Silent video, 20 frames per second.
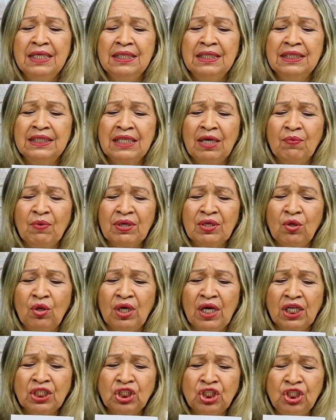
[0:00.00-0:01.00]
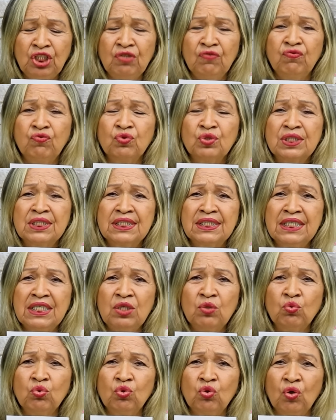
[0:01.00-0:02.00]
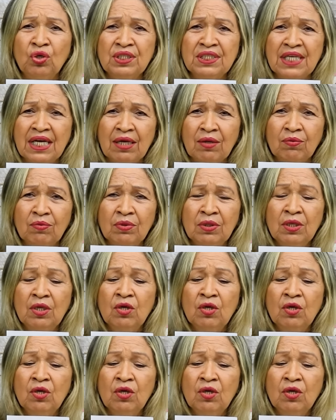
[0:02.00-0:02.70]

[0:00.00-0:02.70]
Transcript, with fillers: Então aqui, olha, ativo 520.